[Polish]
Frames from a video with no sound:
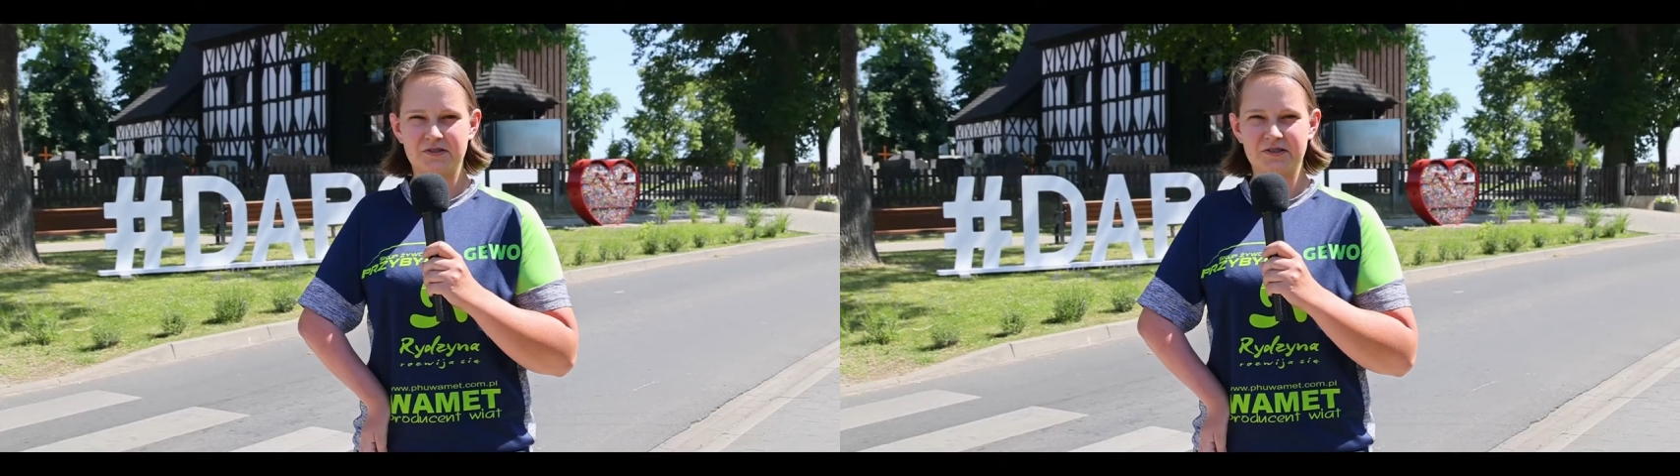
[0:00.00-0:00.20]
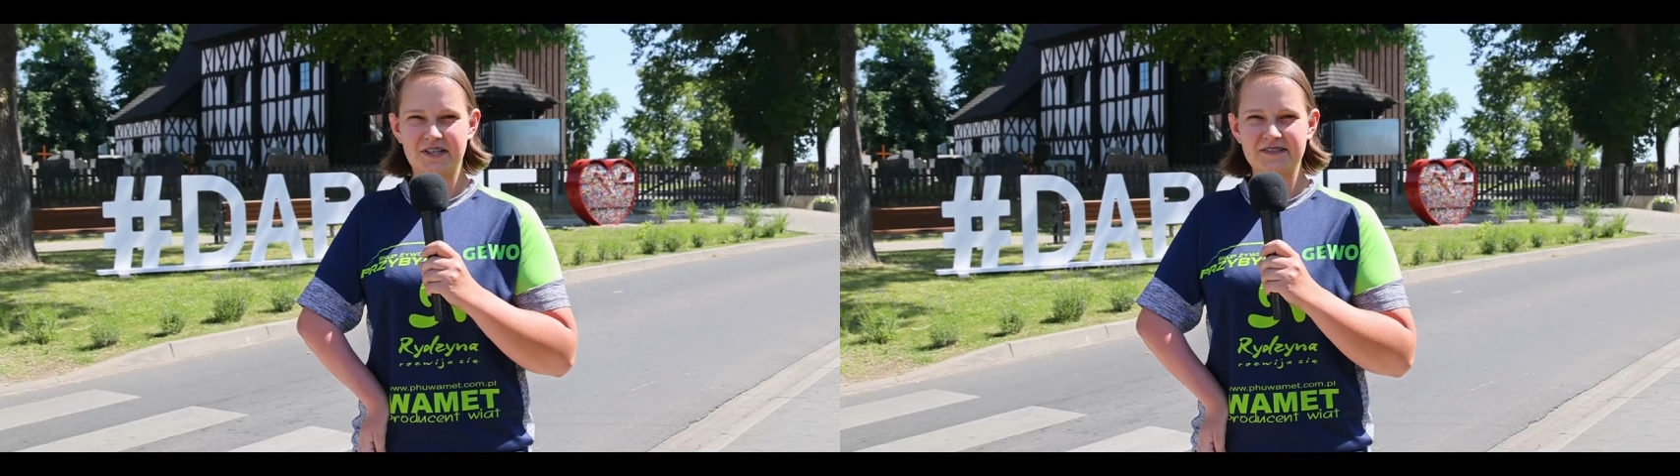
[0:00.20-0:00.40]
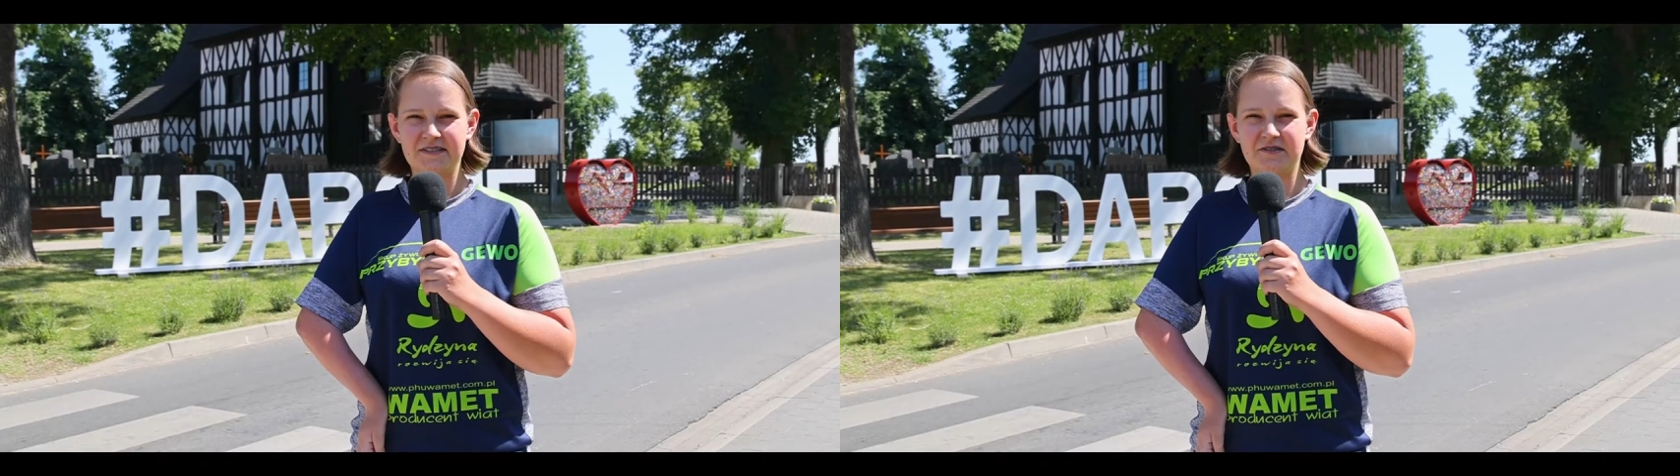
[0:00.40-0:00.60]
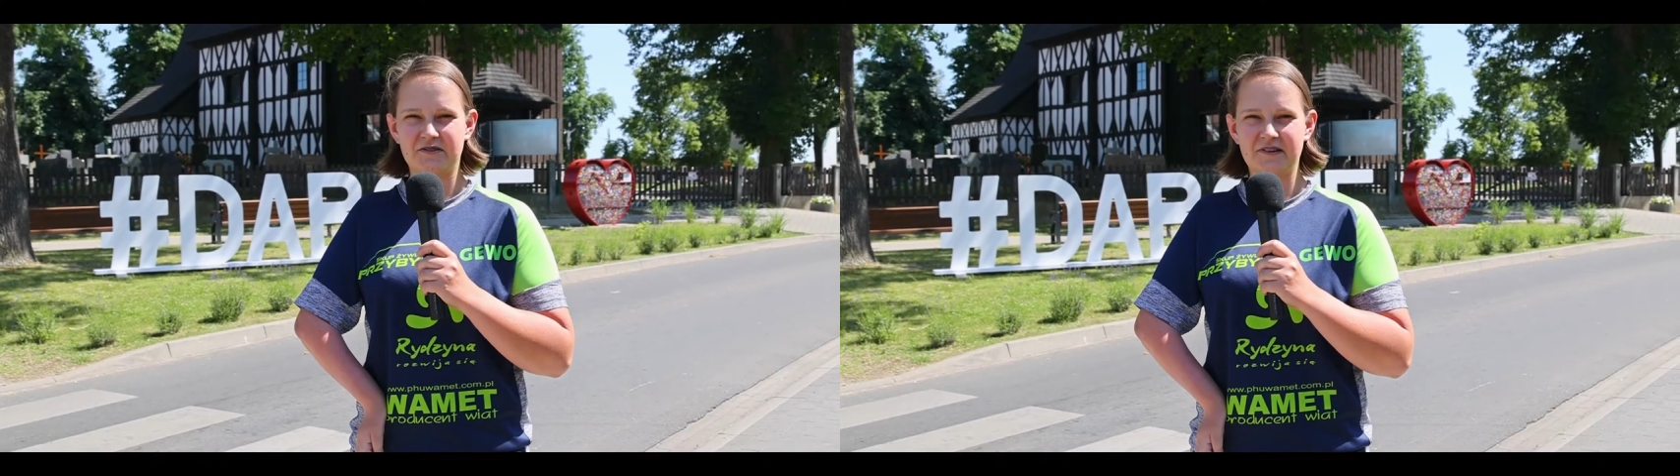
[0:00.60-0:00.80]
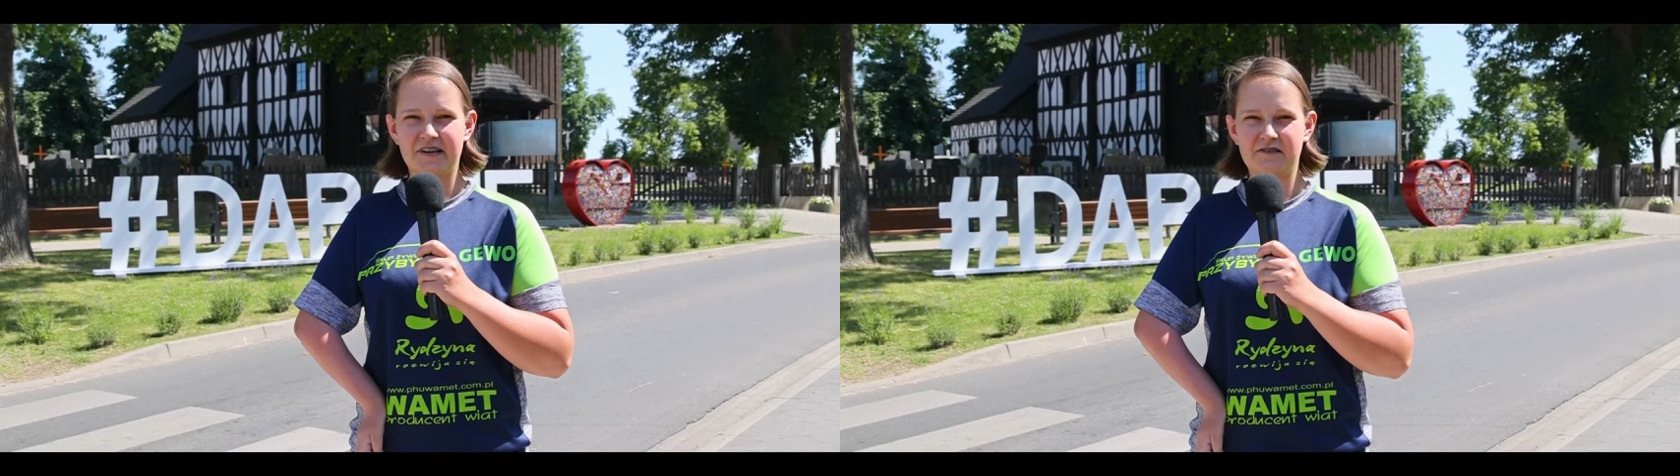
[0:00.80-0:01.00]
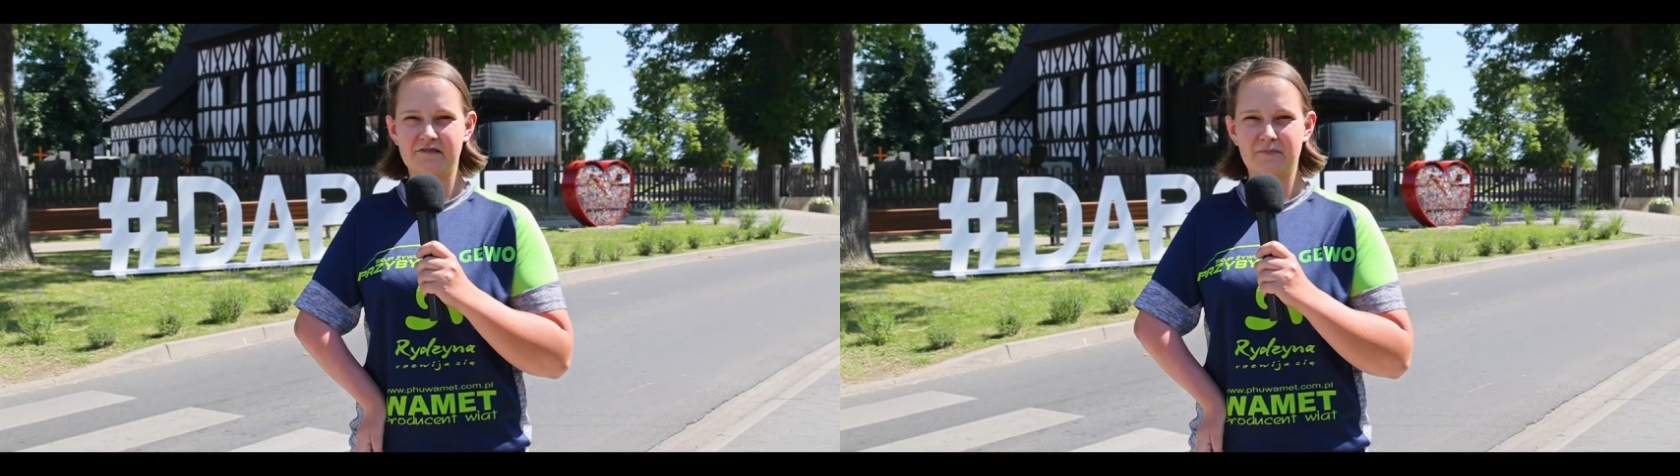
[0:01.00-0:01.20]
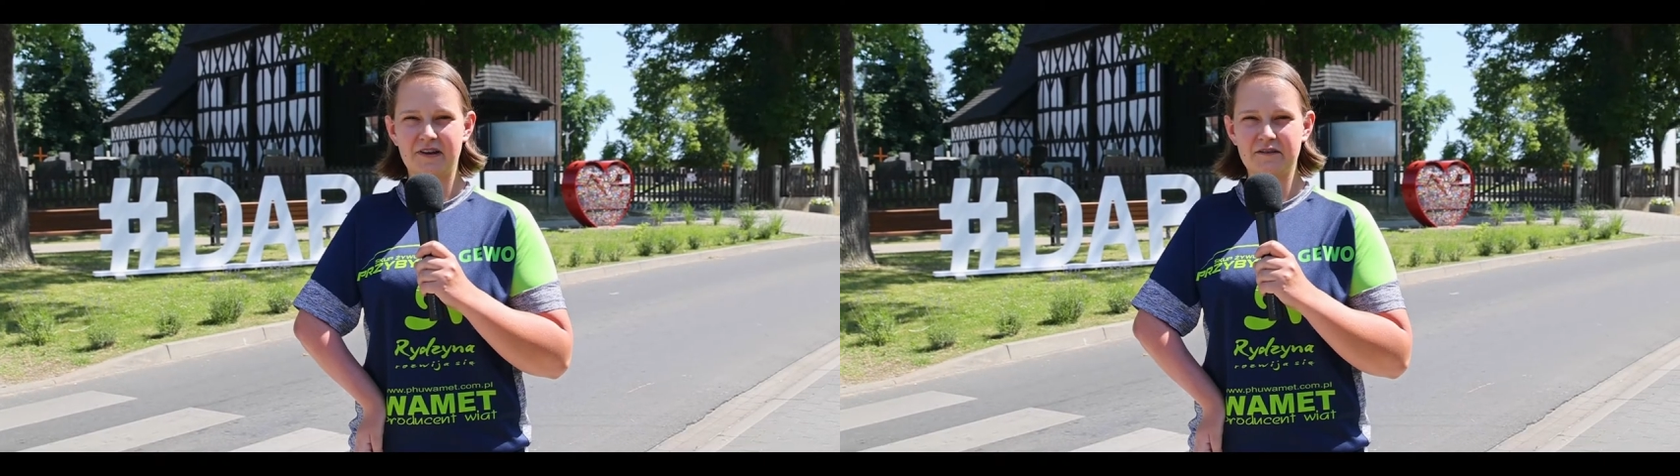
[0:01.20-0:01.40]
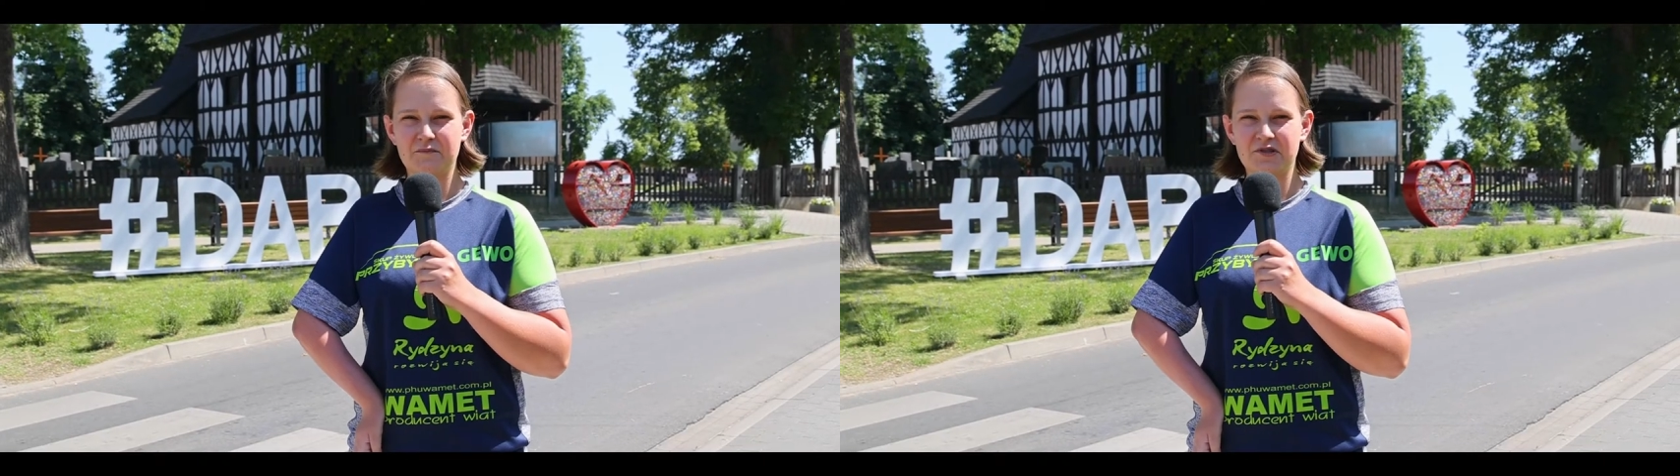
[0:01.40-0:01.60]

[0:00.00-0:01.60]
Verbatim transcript: Cześć, z tej strony Karolina Pęk.